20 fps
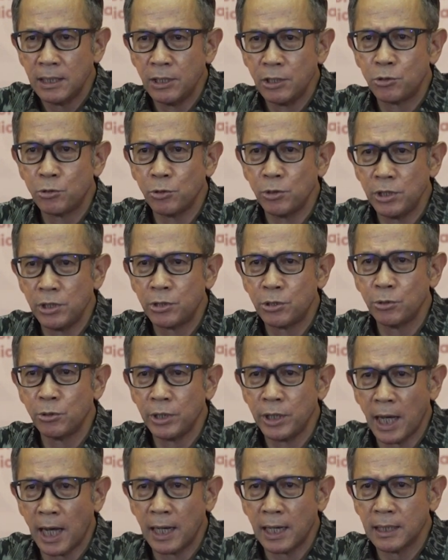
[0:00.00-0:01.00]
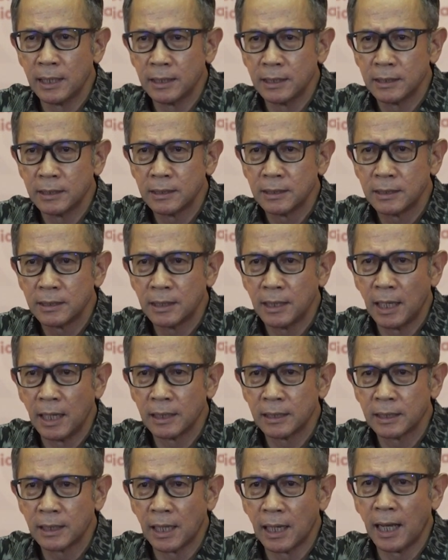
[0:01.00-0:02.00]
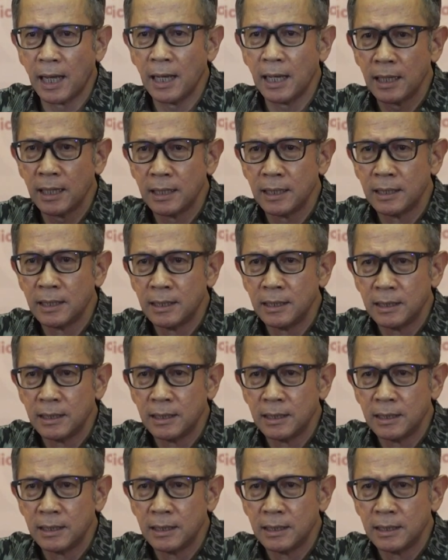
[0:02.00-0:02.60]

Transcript: isu-isu yang uh, tengah